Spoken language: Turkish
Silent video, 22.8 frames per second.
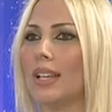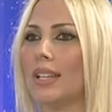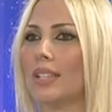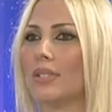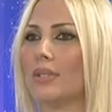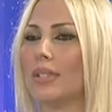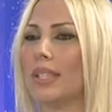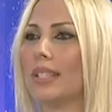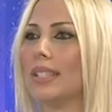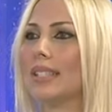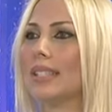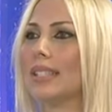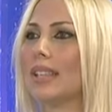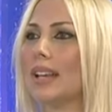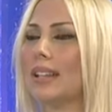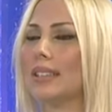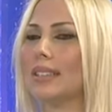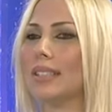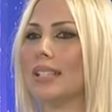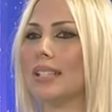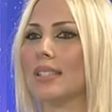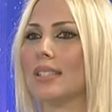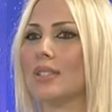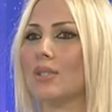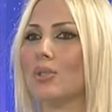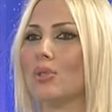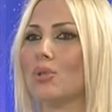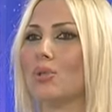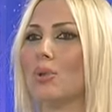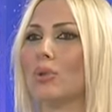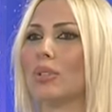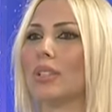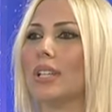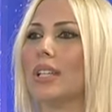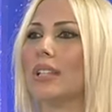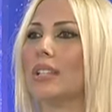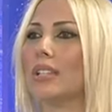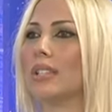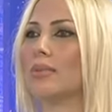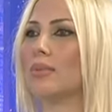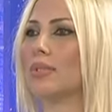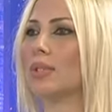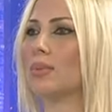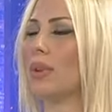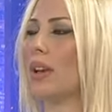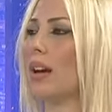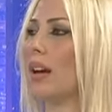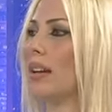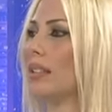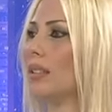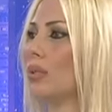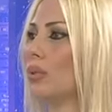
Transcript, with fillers: Şimdi insan neslinin çok gelişmiş bir hale